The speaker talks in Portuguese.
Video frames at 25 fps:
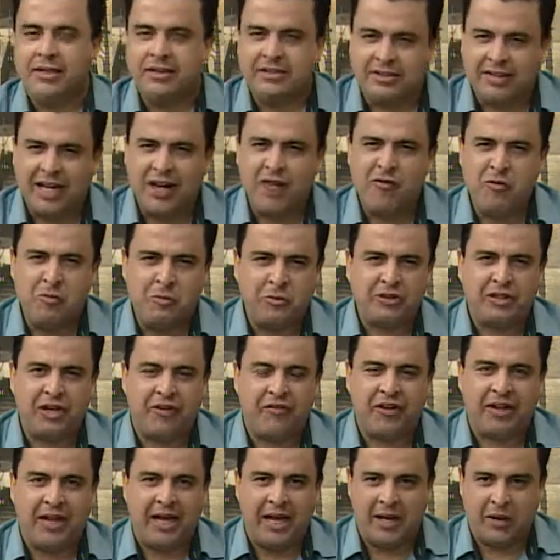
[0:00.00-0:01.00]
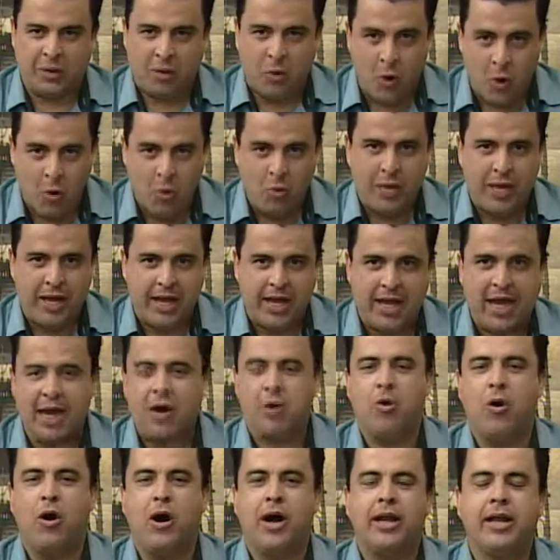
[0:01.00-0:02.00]
Estávamos a falar com ele
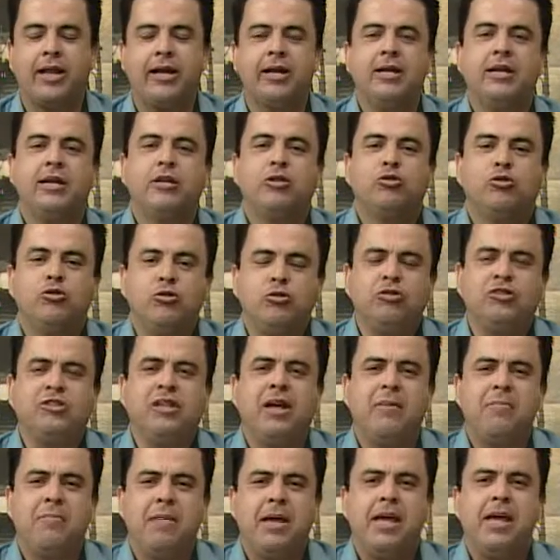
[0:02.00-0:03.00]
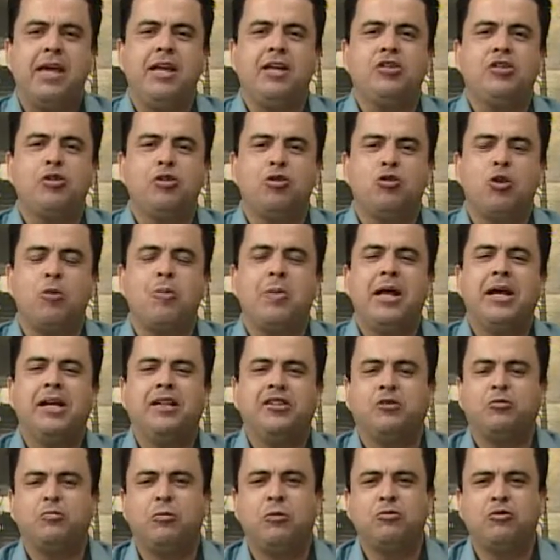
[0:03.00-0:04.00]
agora justamente sobre a
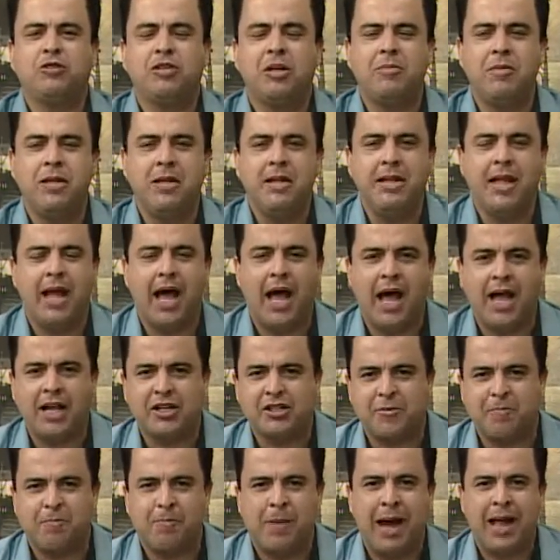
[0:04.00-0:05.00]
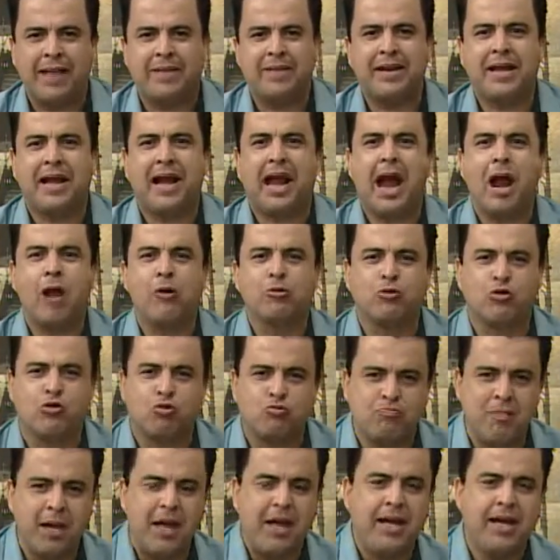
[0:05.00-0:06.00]
responsabilidade. Padre
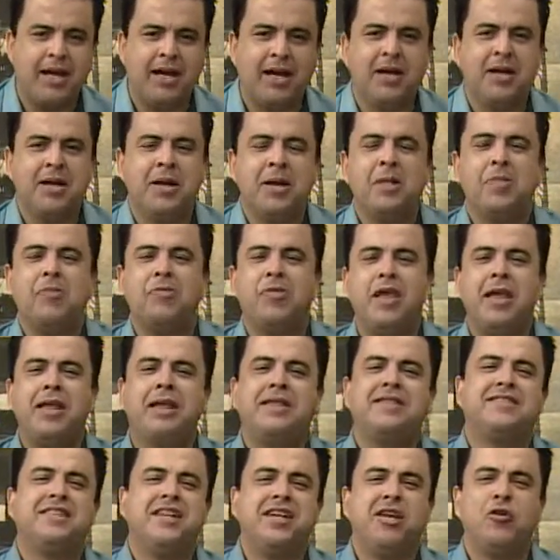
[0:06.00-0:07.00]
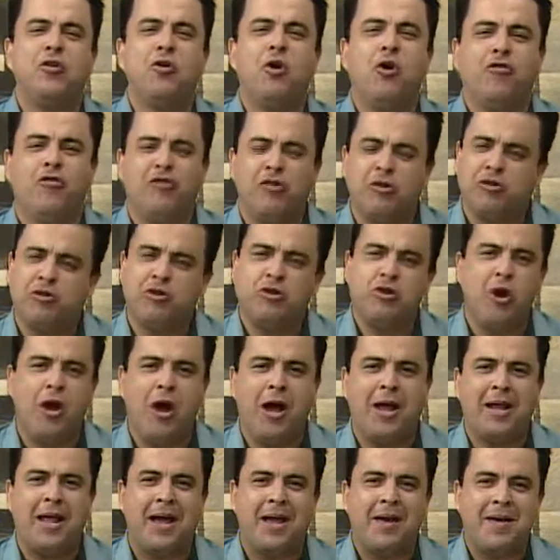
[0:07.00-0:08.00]
Carlos Meira designou, falou assim:
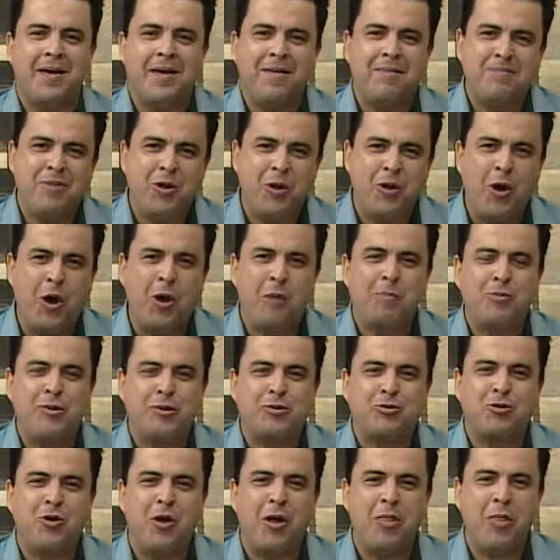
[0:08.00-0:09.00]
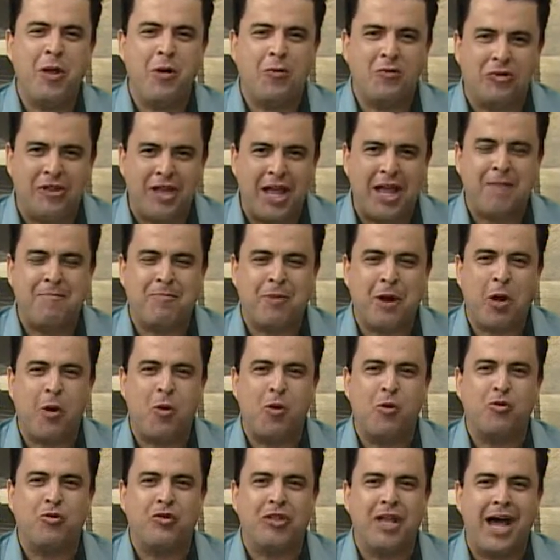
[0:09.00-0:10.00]
olha, melhor pessoa não tem para
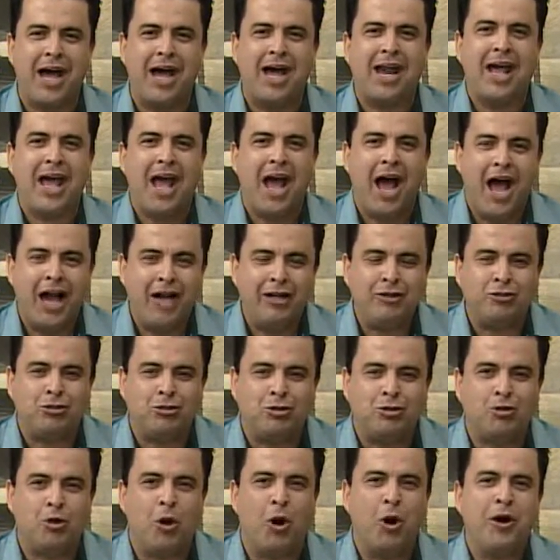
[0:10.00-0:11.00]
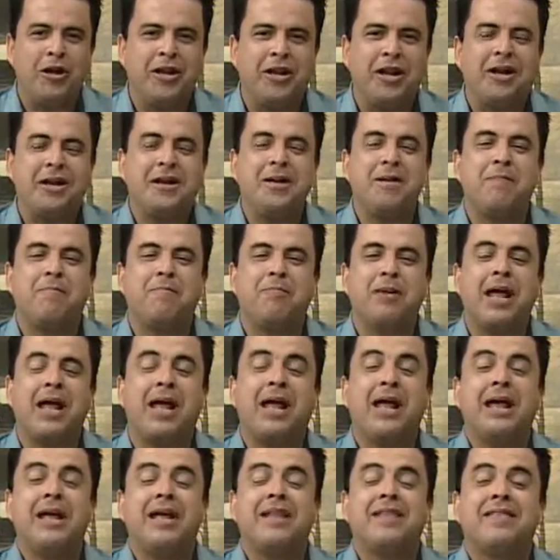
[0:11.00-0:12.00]
contar a história e
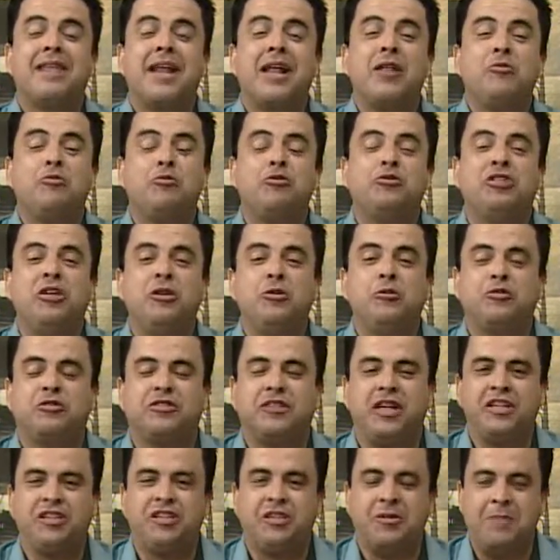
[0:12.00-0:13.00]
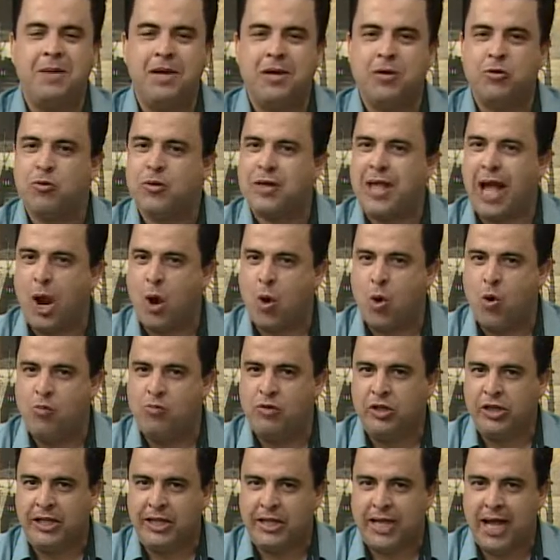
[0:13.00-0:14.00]
para traduzir o sentimento da
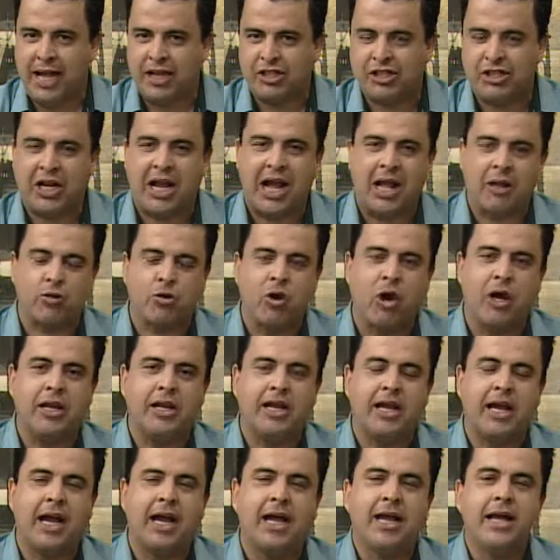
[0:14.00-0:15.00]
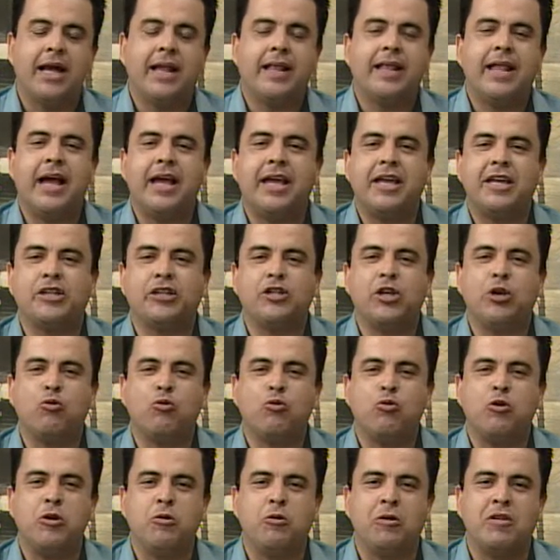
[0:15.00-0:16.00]
comunidade católica da região
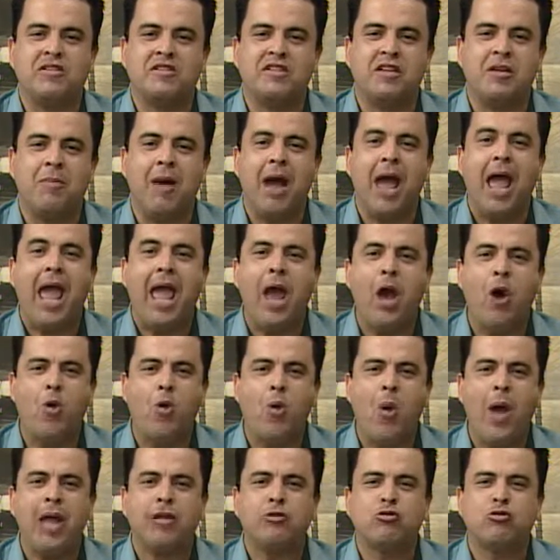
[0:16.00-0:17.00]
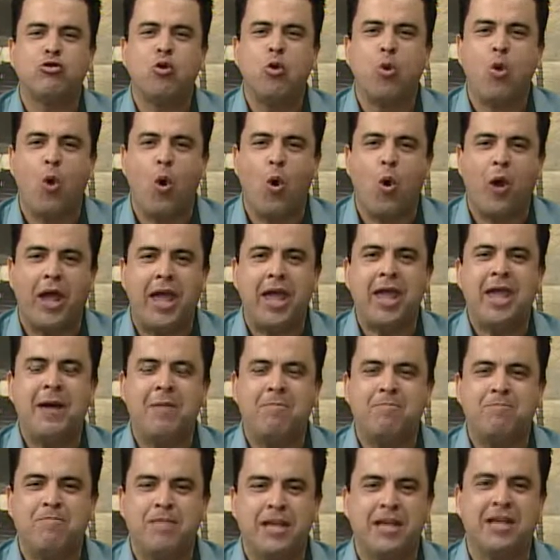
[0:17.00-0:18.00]
do Rio Acima. É o Edson
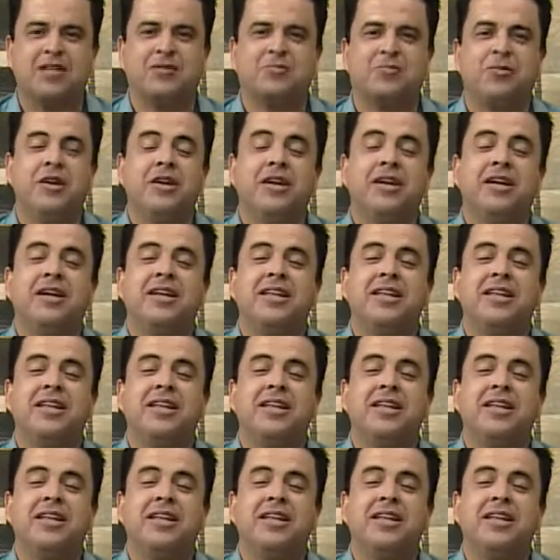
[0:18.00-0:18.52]
Correia mesmo.